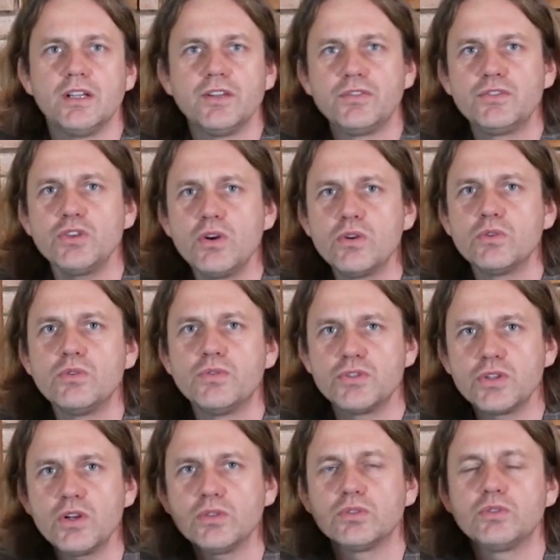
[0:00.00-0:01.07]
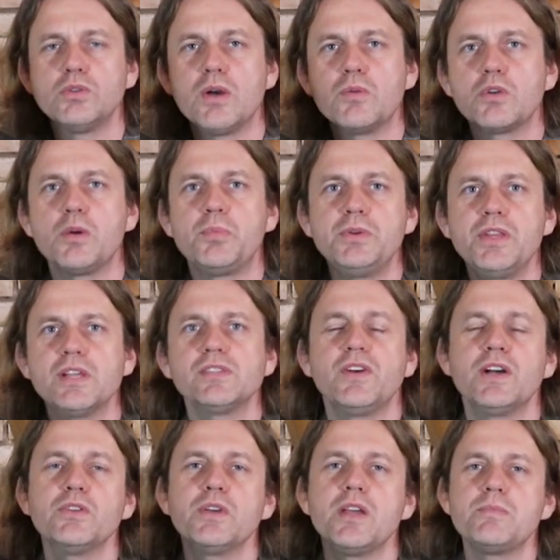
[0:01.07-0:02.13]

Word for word: w ciągu, w środku Europy, nazwano